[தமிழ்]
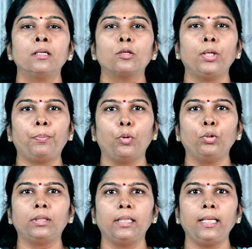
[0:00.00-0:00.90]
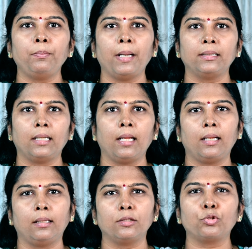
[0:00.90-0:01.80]
ஸோ இப்போது திடீர்னு பார்த்தோன்னா
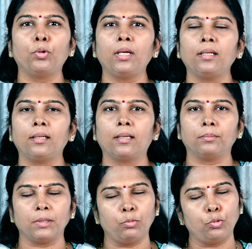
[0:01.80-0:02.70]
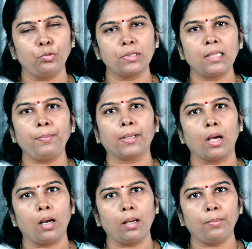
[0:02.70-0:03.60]
சுகர் இருக்குது மோஸ்ட்லி இப்போ
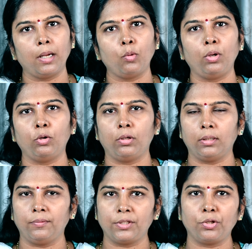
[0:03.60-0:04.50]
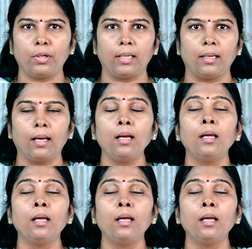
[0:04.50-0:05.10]
காமனாக உள்ள ஒரு விஷயம் என்னென்னா